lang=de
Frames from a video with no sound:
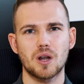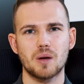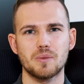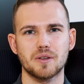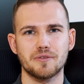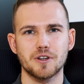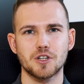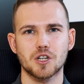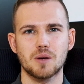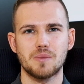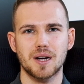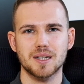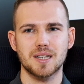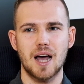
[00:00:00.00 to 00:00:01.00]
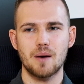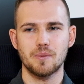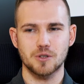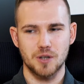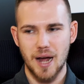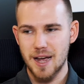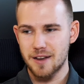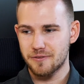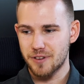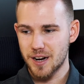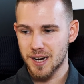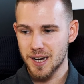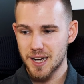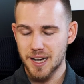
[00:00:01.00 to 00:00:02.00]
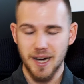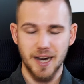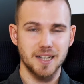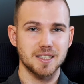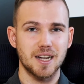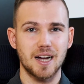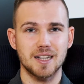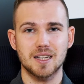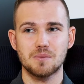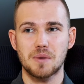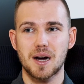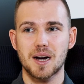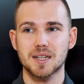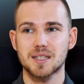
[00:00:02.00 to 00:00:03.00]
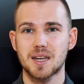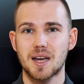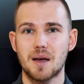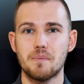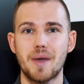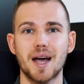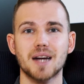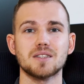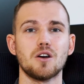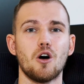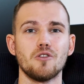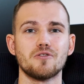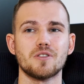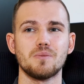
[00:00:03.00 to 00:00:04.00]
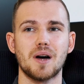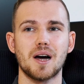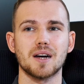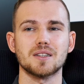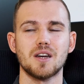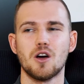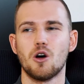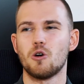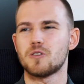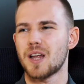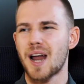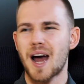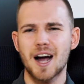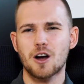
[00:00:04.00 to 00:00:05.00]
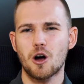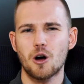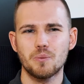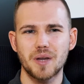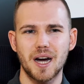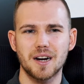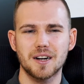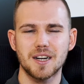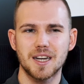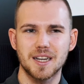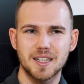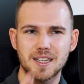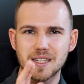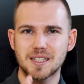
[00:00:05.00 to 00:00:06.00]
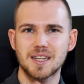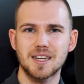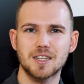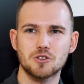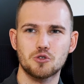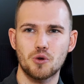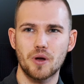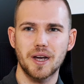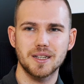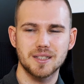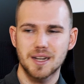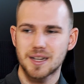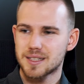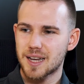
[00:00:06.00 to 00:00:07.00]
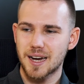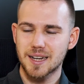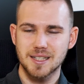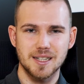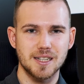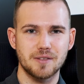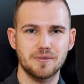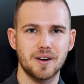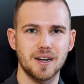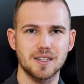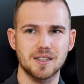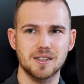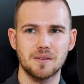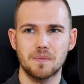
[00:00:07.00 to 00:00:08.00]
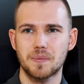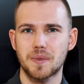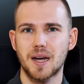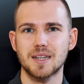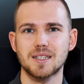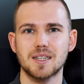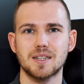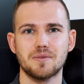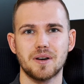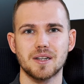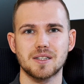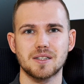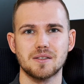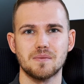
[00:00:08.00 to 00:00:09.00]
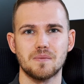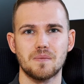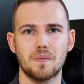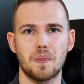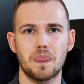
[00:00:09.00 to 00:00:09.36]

oder mich frisch gemacht habe, sondern einfach Rechner angemacht, Märkte aufgemacht und dann, ah komm, ja, hier sehe ich einen Trade, da sehe ich was, da sehe ich was,